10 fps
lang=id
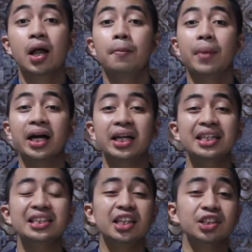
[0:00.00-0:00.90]
maka
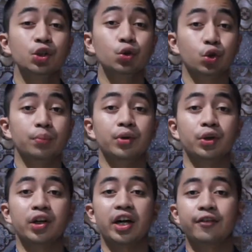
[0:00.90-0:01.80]
sanksi hukum
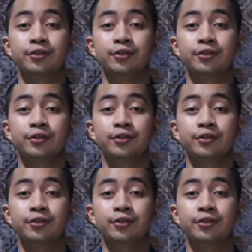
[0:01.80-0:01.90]
menurut Arif